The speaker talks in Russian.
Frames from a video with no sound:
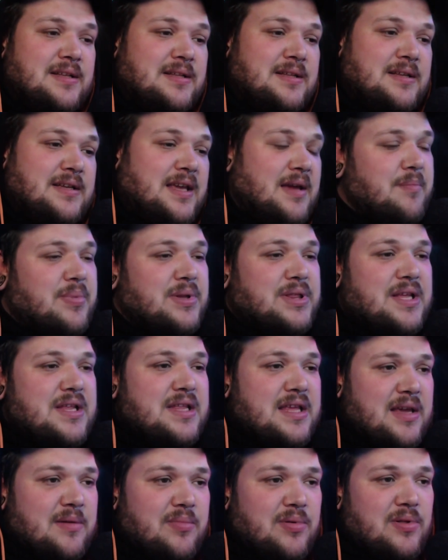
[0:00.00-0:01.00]
Кем бы ты
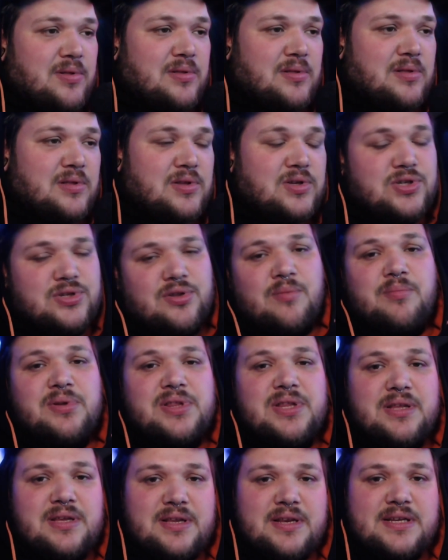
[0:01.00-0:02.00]
ни был, что бы ты
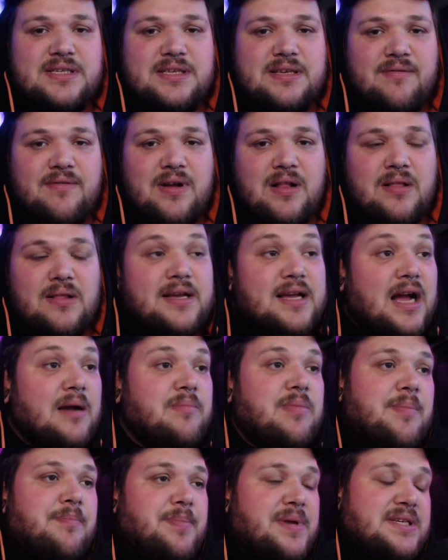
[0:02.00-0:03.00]
ни рисовал, как бы
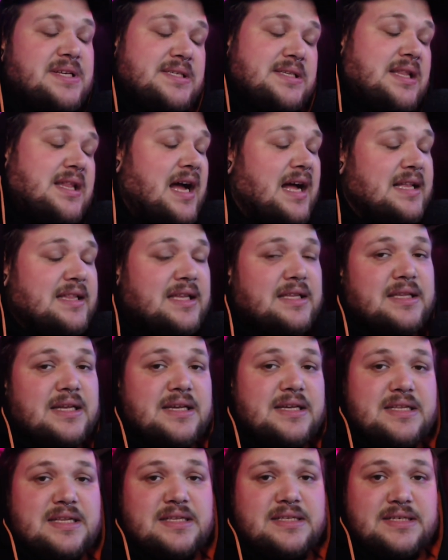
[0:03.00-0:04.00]
пиздата ты
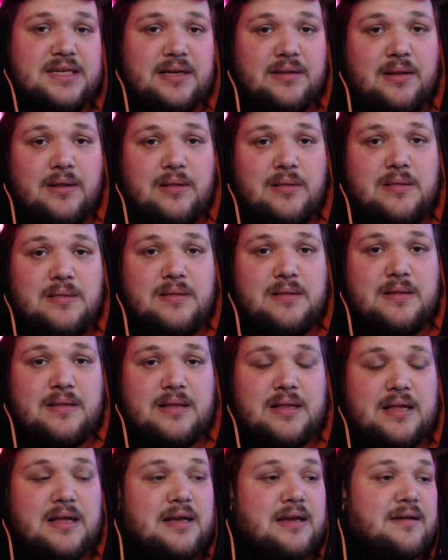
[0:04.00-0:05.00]
ни делал,
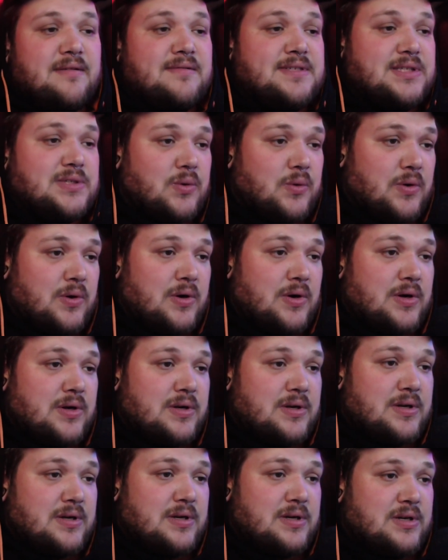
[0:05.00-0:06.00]
все,
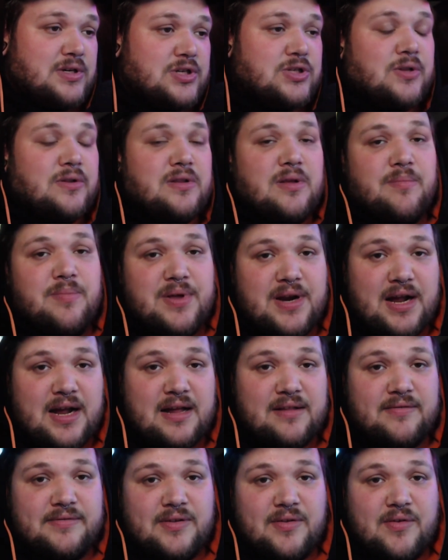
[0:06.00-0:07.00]
что набирает
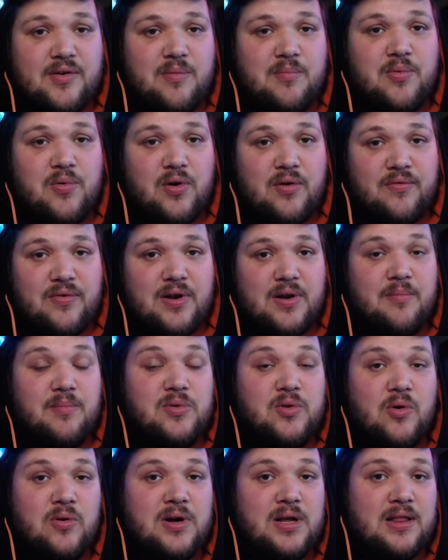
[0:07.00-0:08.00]
в твоем профиле
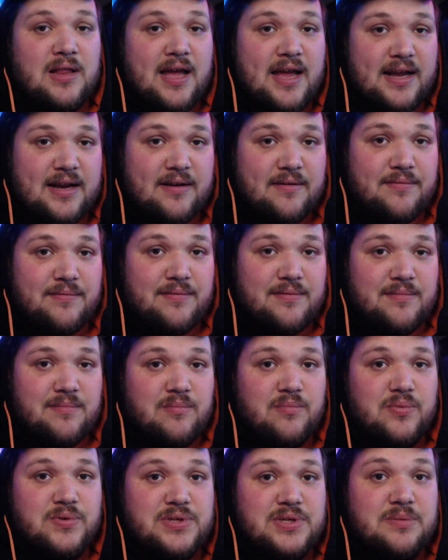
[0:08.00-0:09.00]
много лайков,
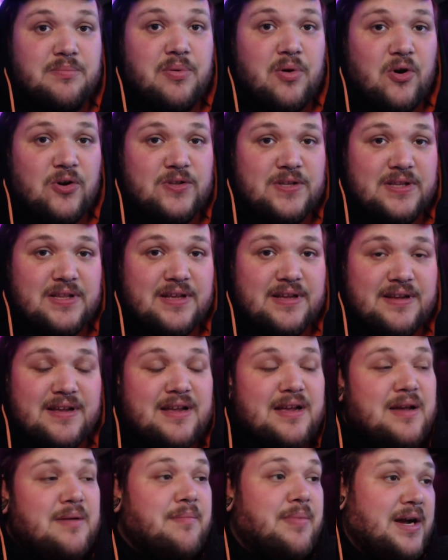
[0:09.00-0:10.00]
будет продано
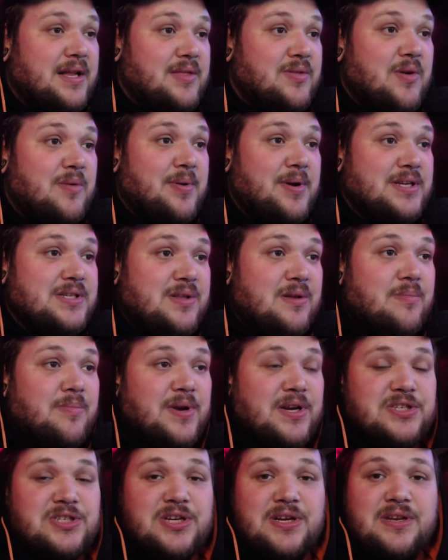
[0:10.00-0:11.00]
по одной простой
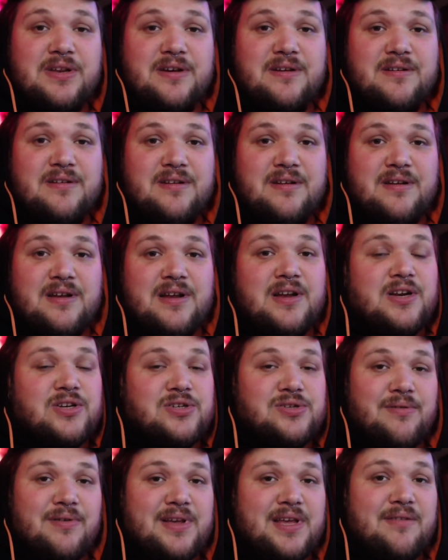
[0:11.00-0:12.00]
причине –
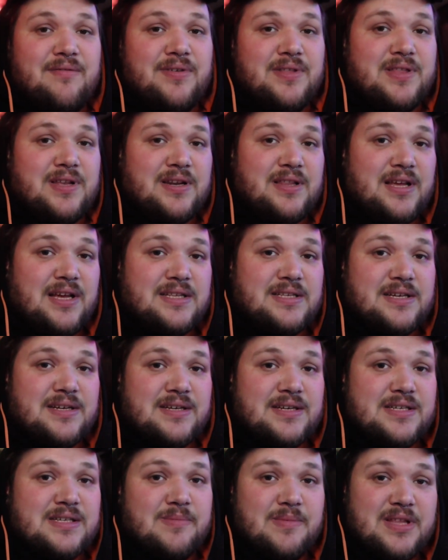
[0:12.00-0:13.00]
чуваки в интернете,
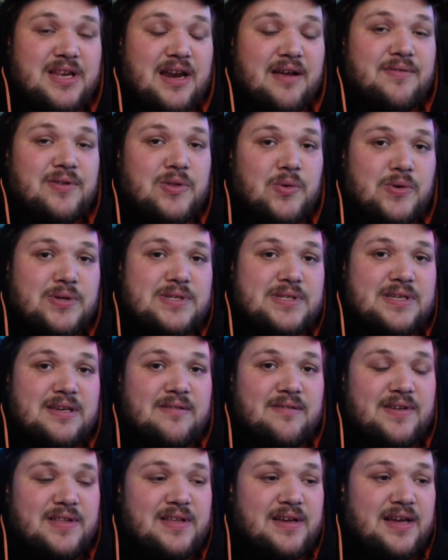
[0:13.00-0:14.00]
смотря видосы и
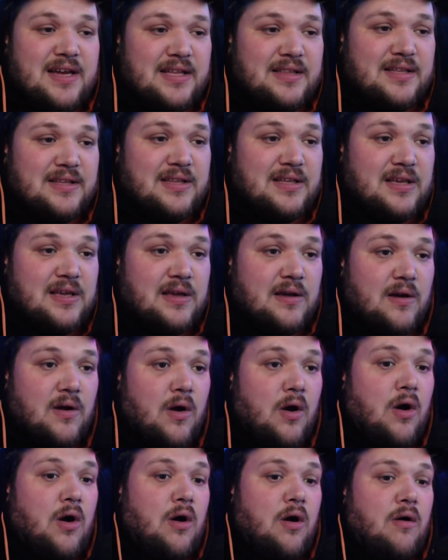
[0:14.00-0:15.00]
видя это, такие,
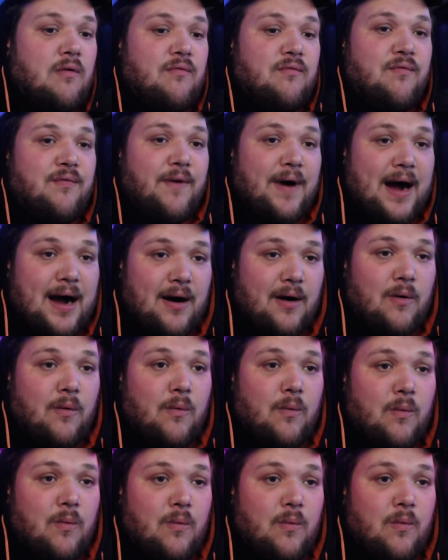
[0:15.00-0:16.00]
вау,
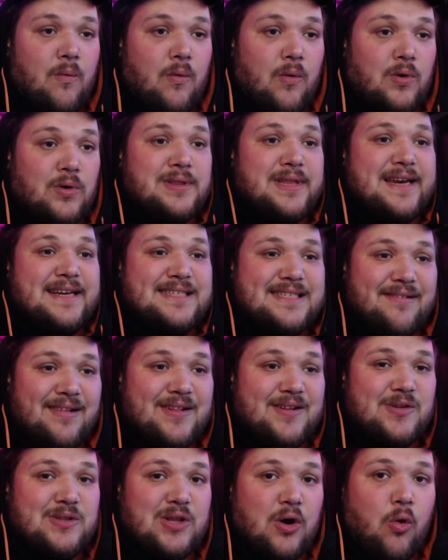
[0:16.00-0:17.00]
он нарисовал
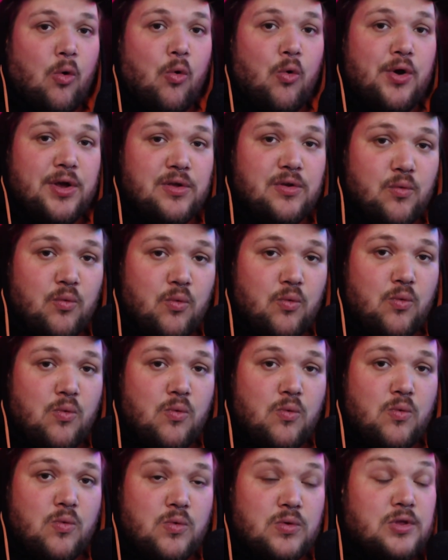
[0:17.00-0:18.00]
какую-то хуйню,
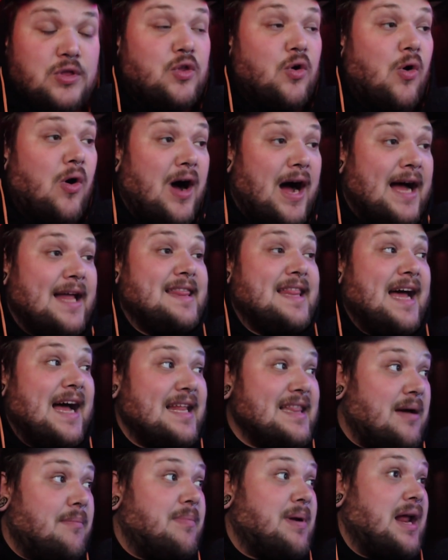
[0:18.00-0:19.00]
но она
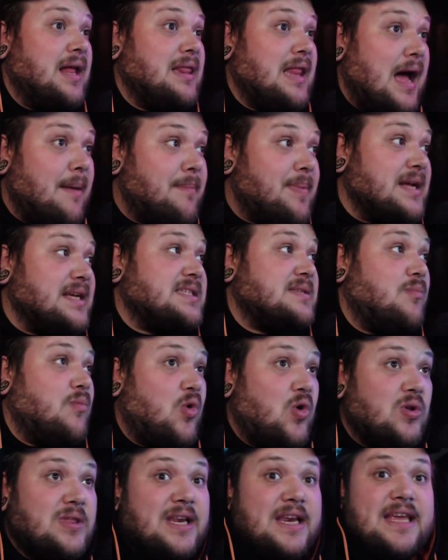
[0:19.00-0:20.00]
набрала
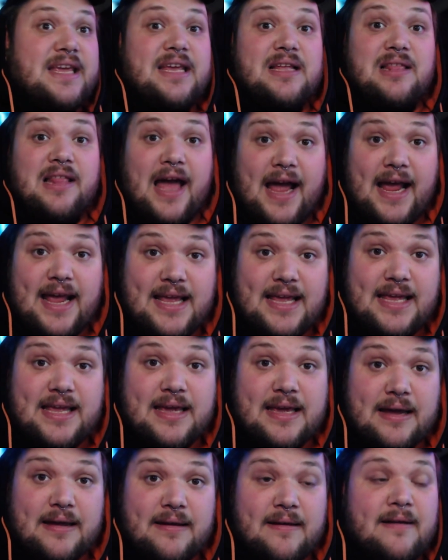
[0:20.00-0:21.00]
просмотры и лайки,
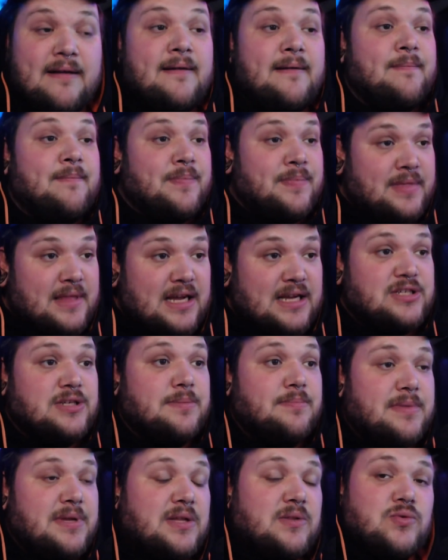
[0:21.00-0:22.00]
значит,
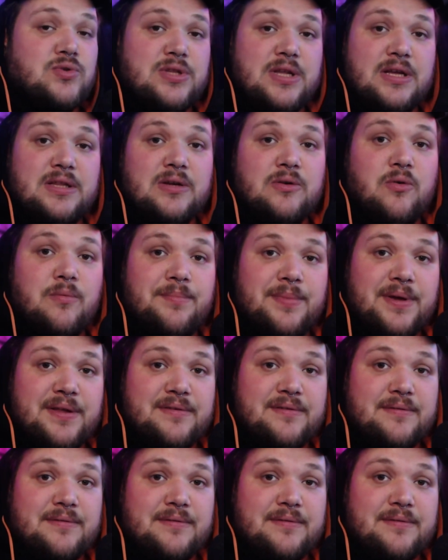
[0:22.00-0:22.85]
мне нужно это купить.